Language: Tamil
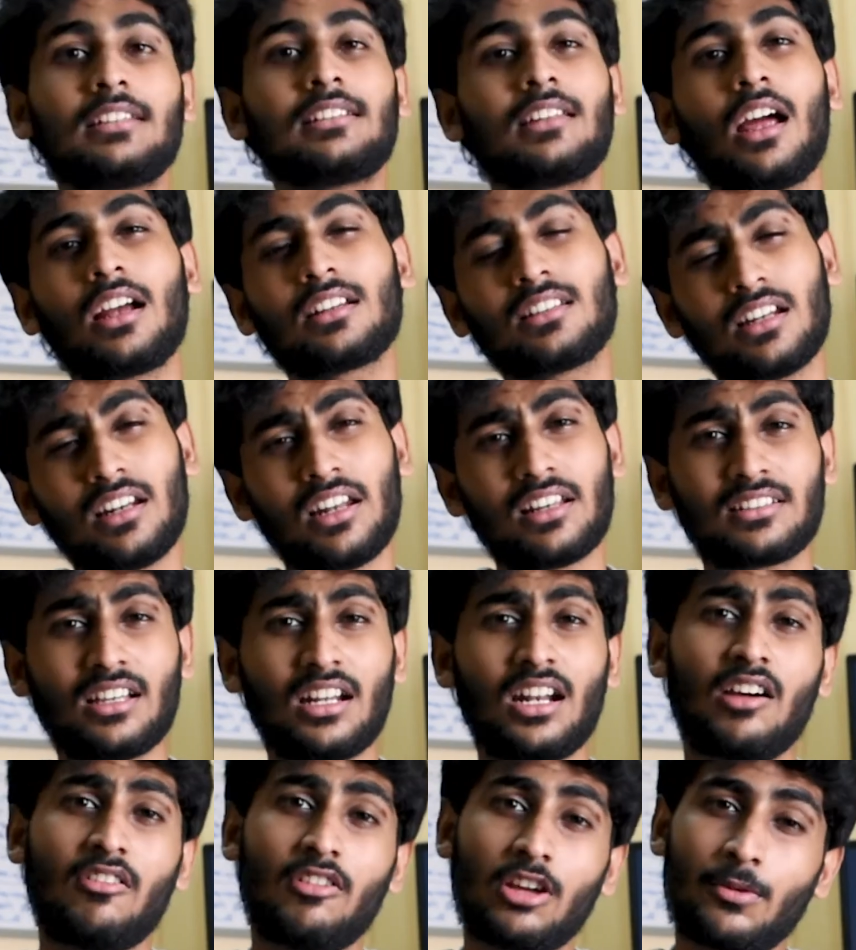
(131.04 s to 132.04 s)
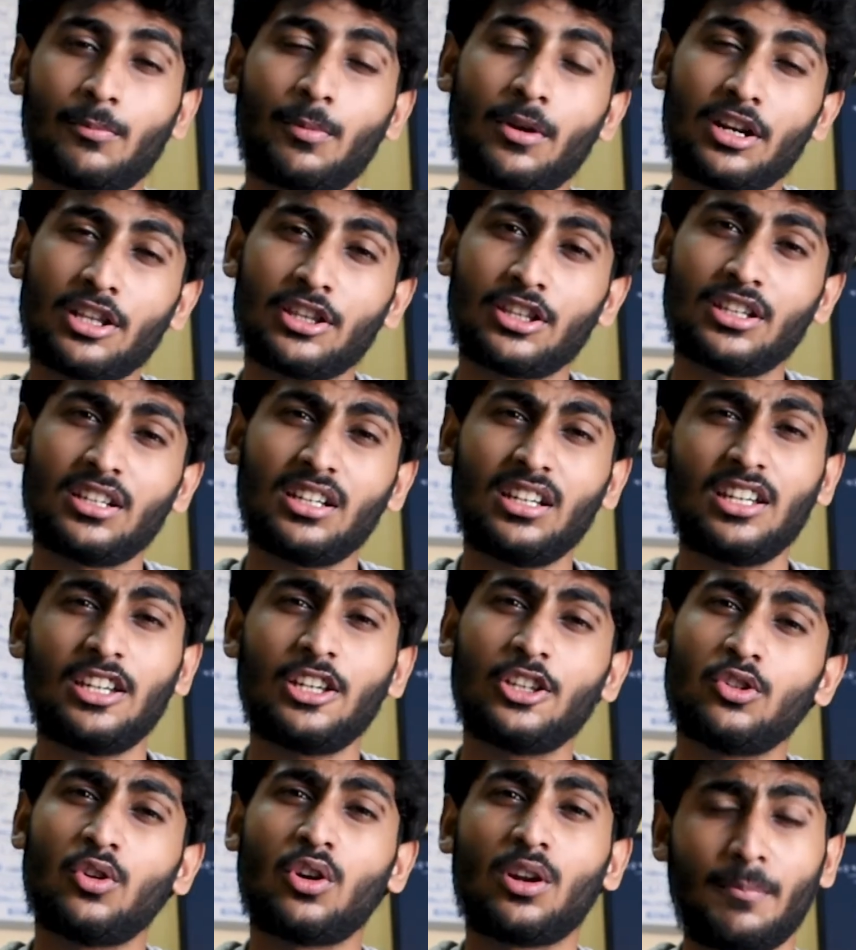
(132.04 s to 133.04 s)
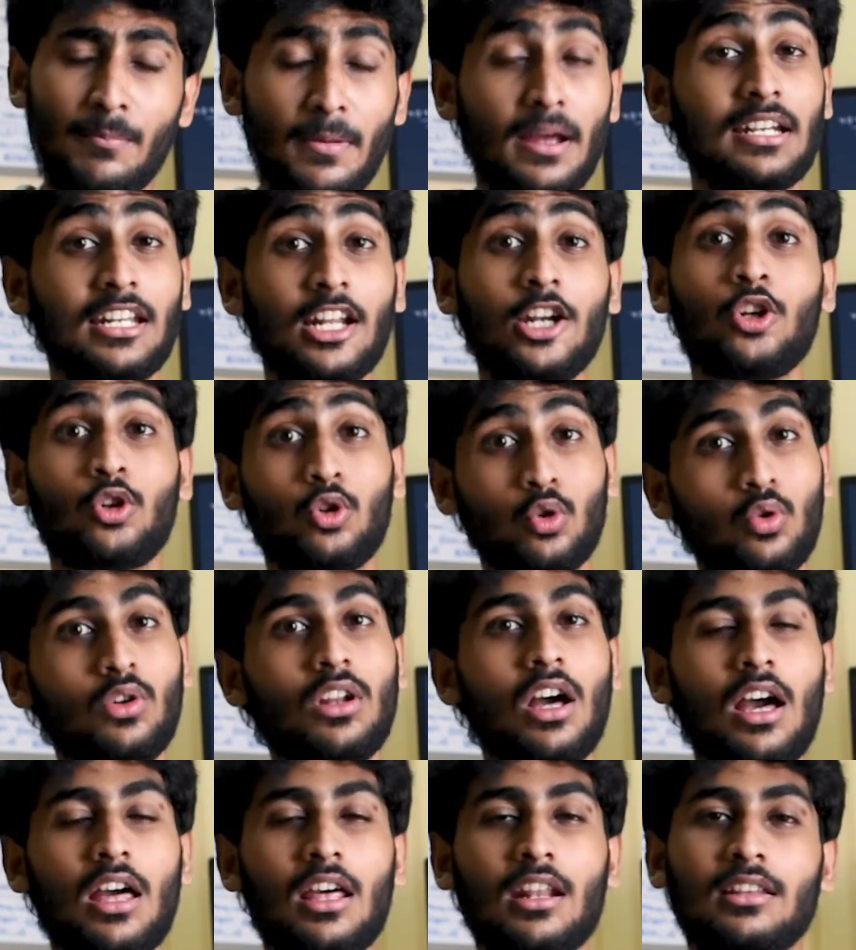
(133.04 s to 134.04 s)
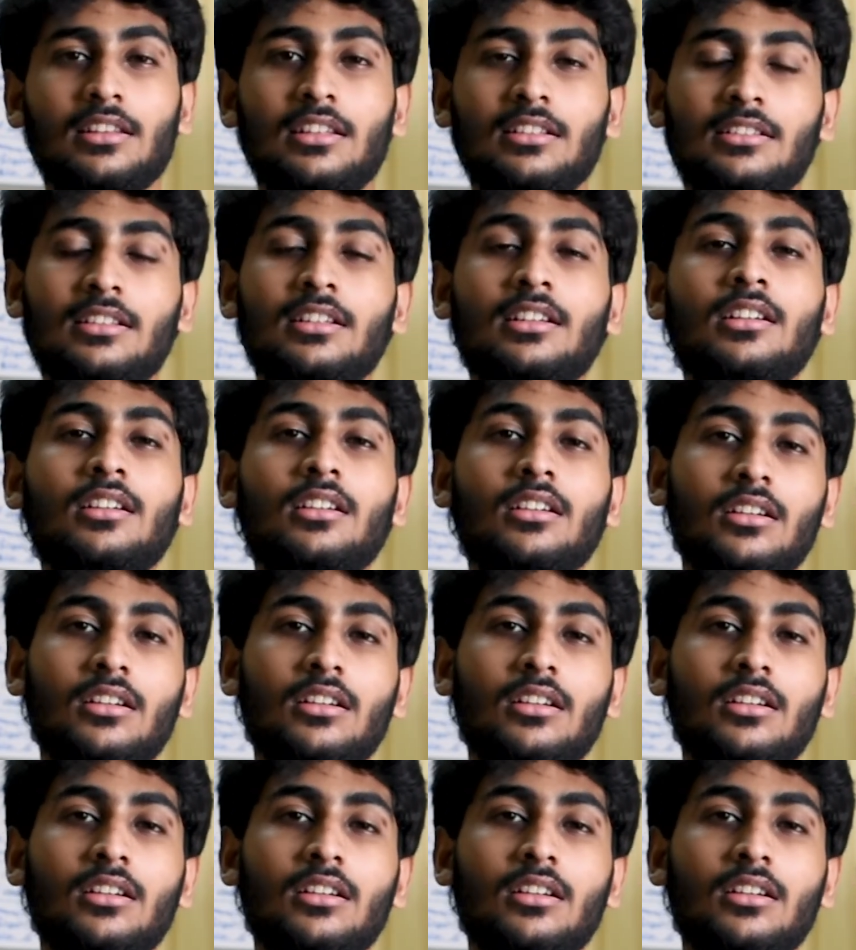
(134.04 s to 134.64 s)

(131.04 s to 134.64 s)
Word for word: டிஸ்ட்ராக்ஷன் லெஸ்ஸாக நான் ஒர்க் பண்ணுறதுக்கு இது ஒரு பெட்டர் டூலாக இருந்துச்சு